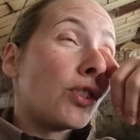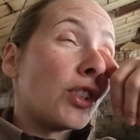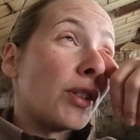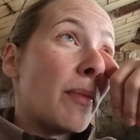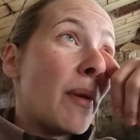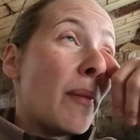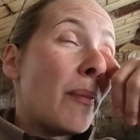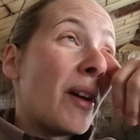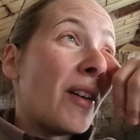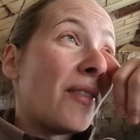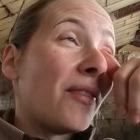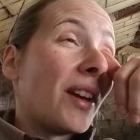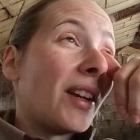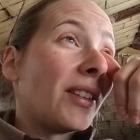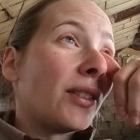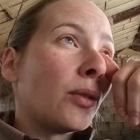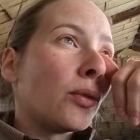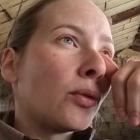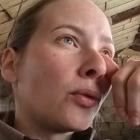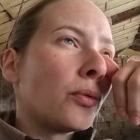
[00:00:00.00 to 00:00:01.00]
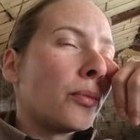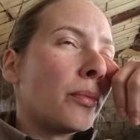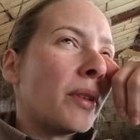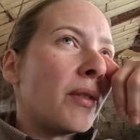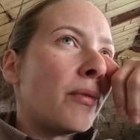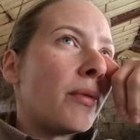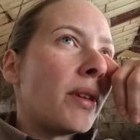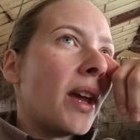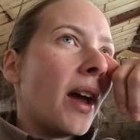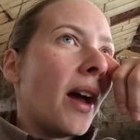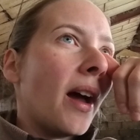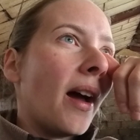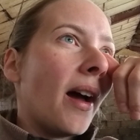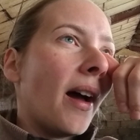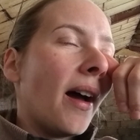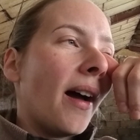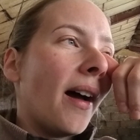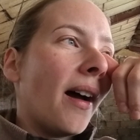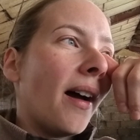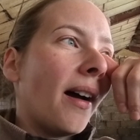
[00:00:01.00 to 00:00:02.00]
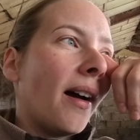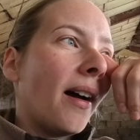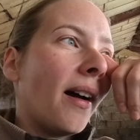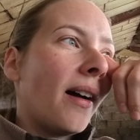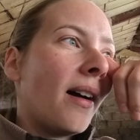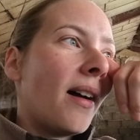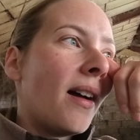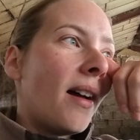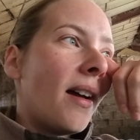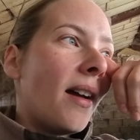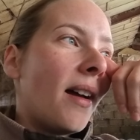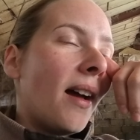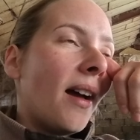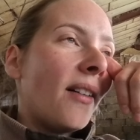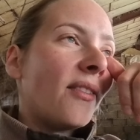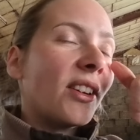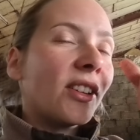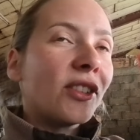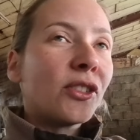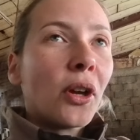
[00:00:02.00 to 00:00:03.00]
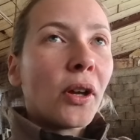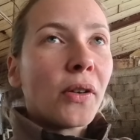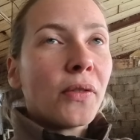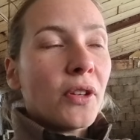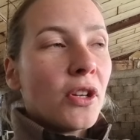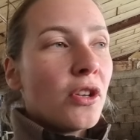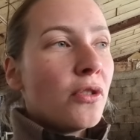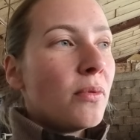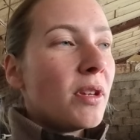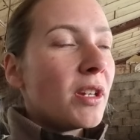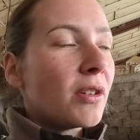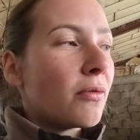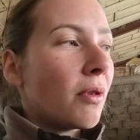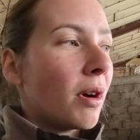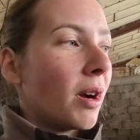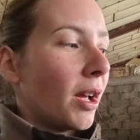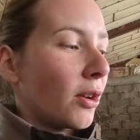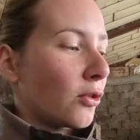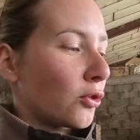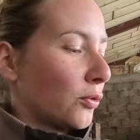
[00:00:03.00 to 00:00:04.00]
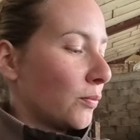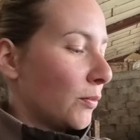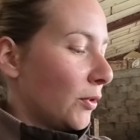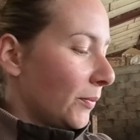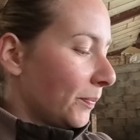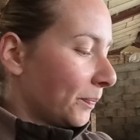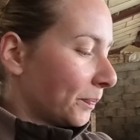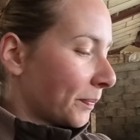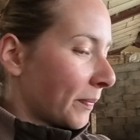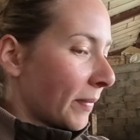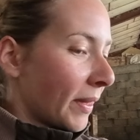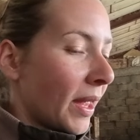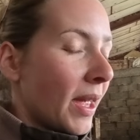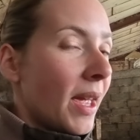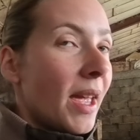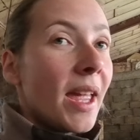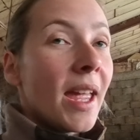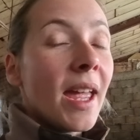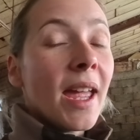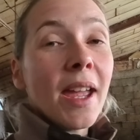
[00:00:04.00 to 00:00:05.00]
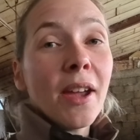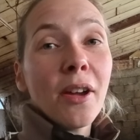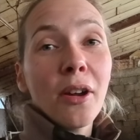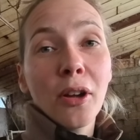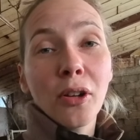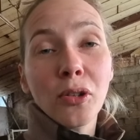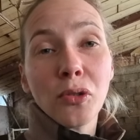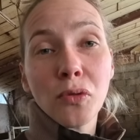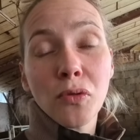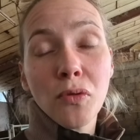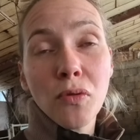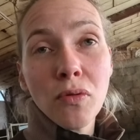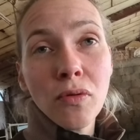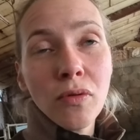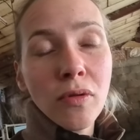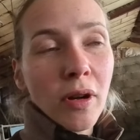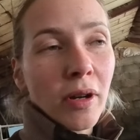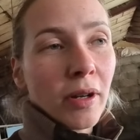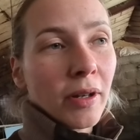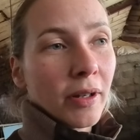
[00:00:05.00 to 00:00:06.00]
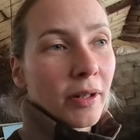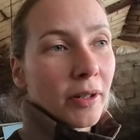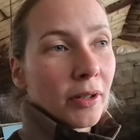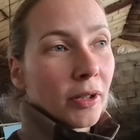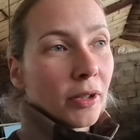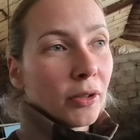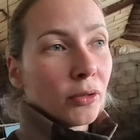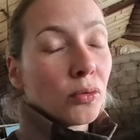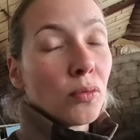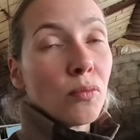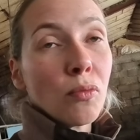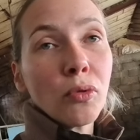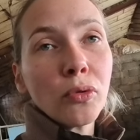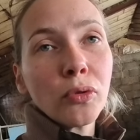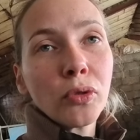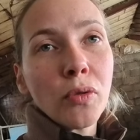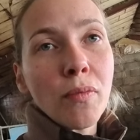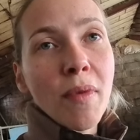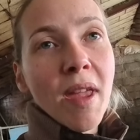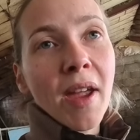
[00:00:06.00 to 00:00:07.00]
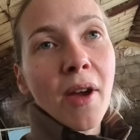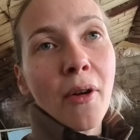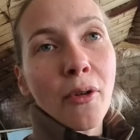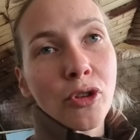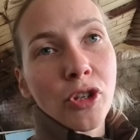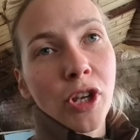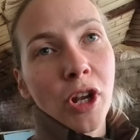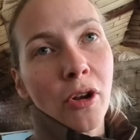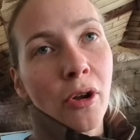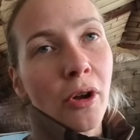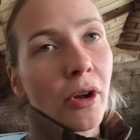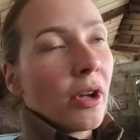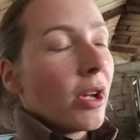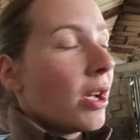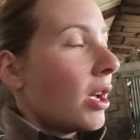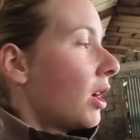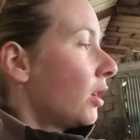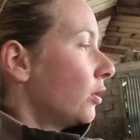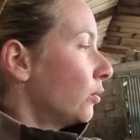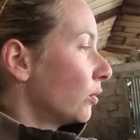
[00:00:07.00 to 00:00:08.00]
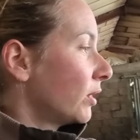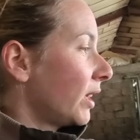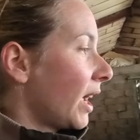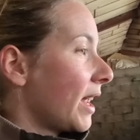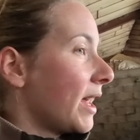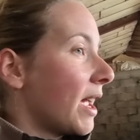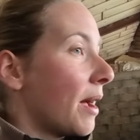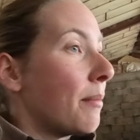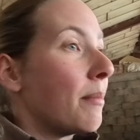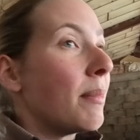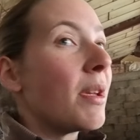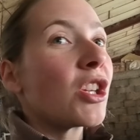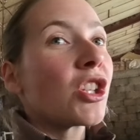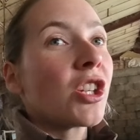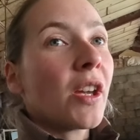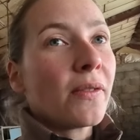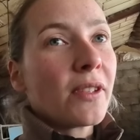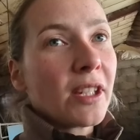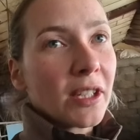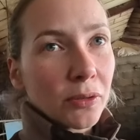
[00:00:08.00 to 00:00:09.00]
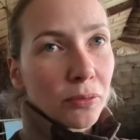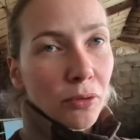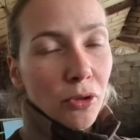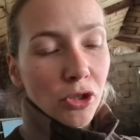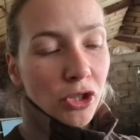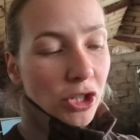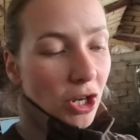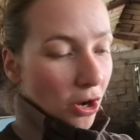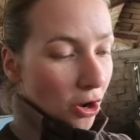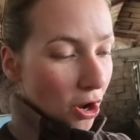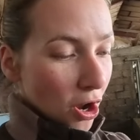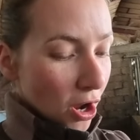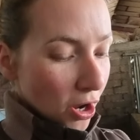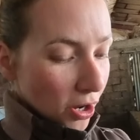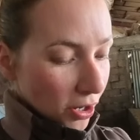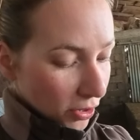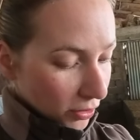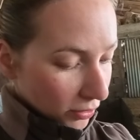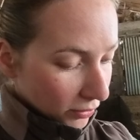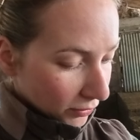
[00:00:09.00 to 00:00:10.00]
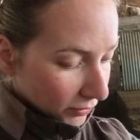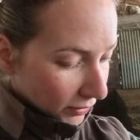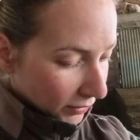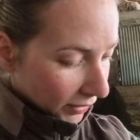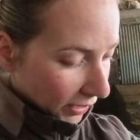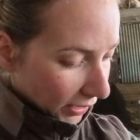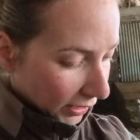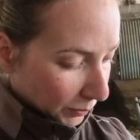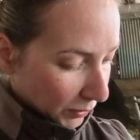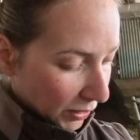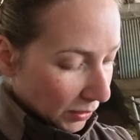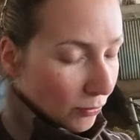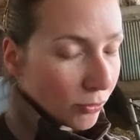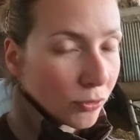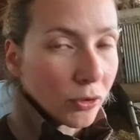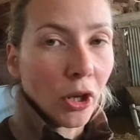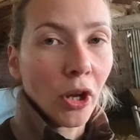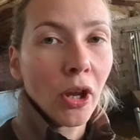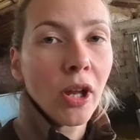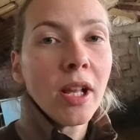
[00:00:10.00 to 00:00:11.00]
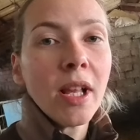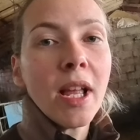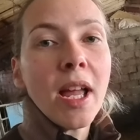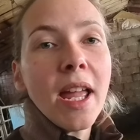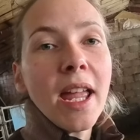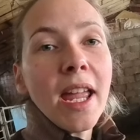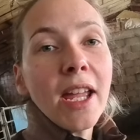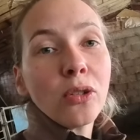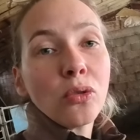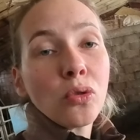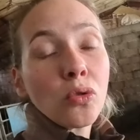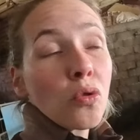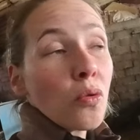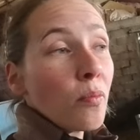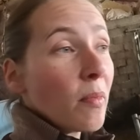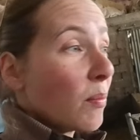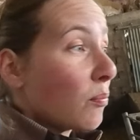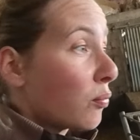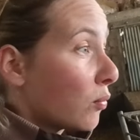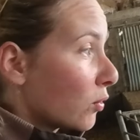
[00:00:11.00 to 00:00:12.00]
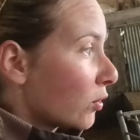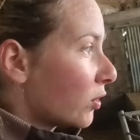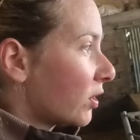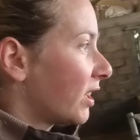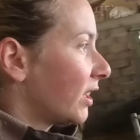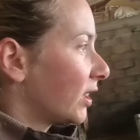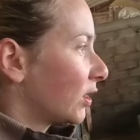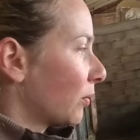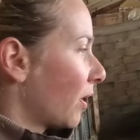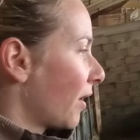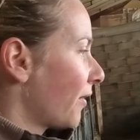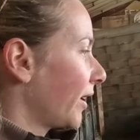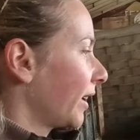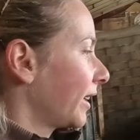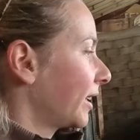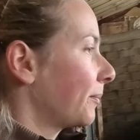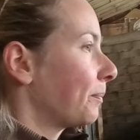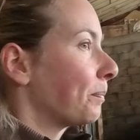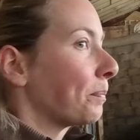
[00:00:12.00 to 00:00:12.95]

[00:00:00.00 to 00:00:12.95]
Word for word: j'ai même pas fait attention, mais oui, à, à 20h il fait nuit quoi, largement. Et du coup, tout le monde se met en chaleur. Donc là, il y a mes chèvres qui sont en chaleur. Respire mon cœur et du coup mes boucs qui sont avec.